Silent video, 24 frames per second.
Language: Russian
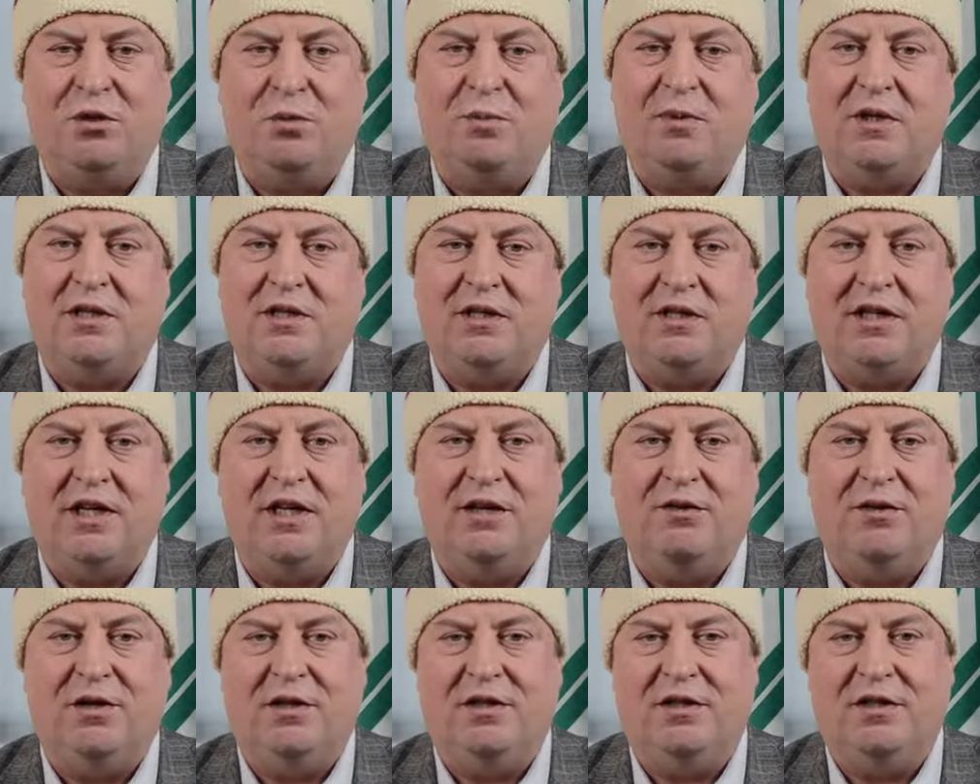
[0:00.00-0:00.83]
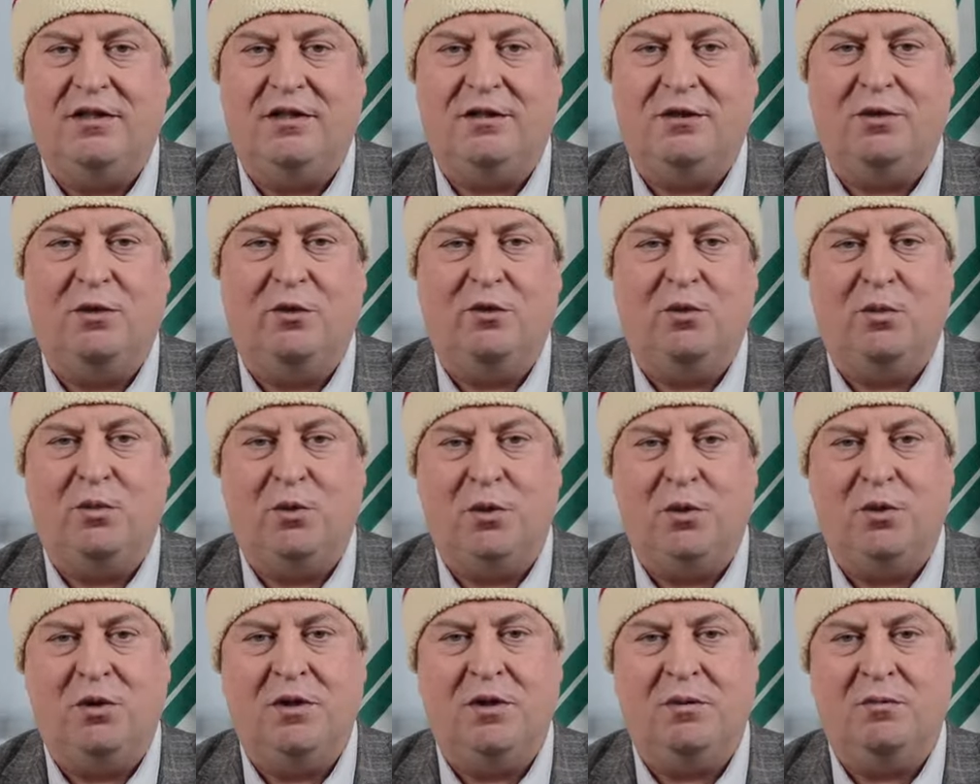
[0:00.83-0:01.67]
поздравить с Новым
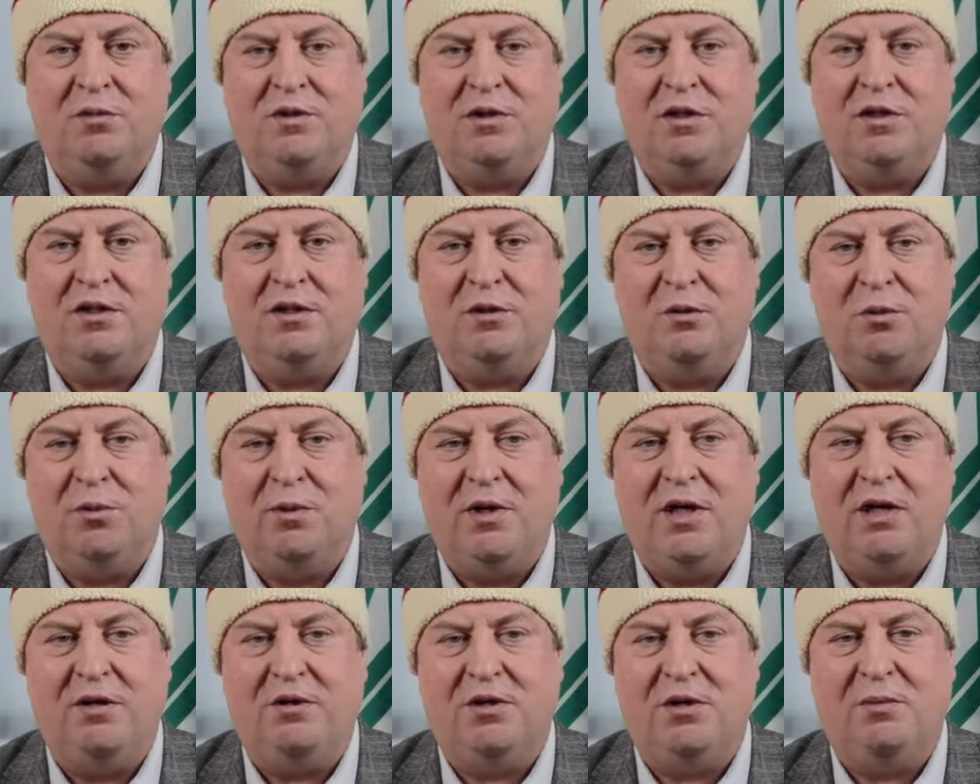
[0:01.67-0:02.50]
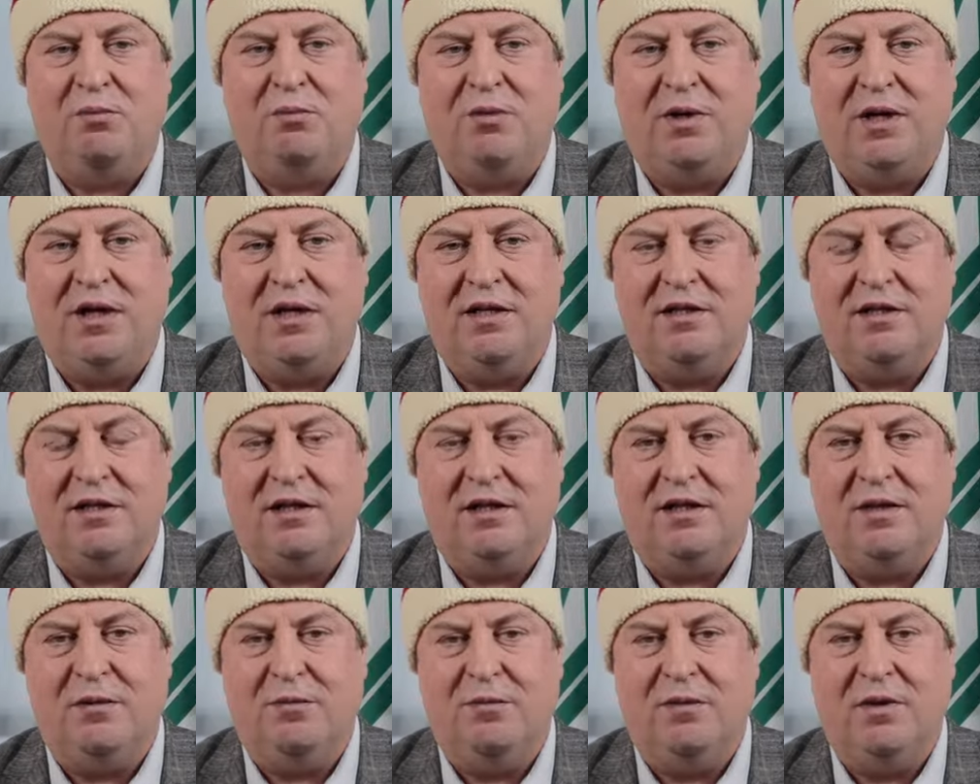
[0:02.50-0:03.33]
годом, с наступающим
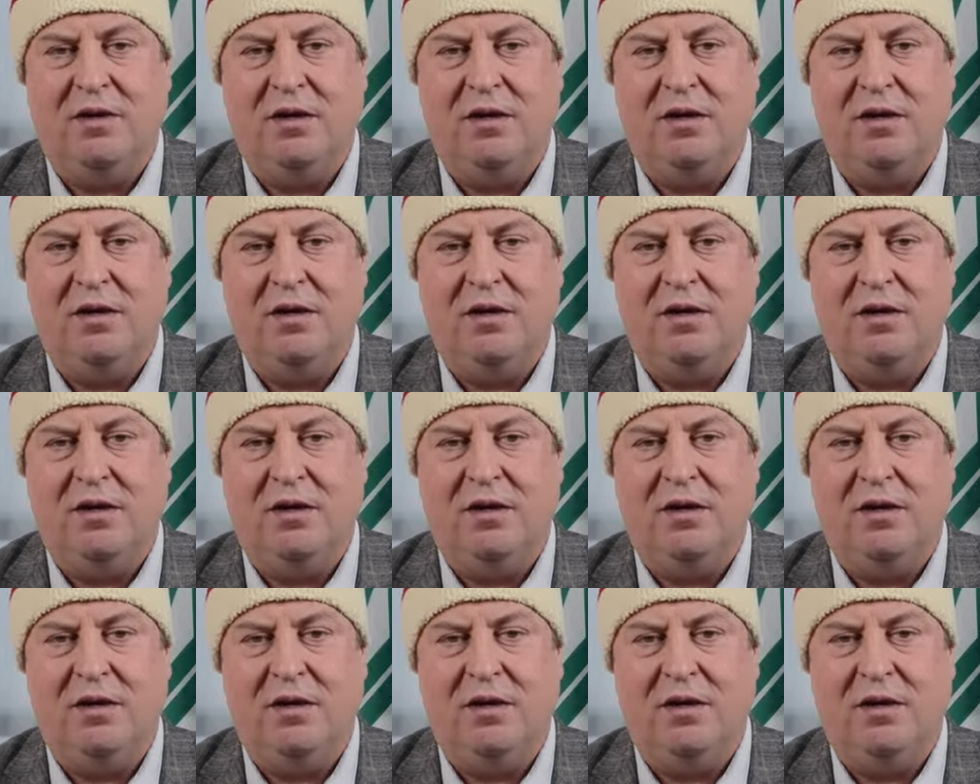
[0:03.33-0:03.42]
праздником,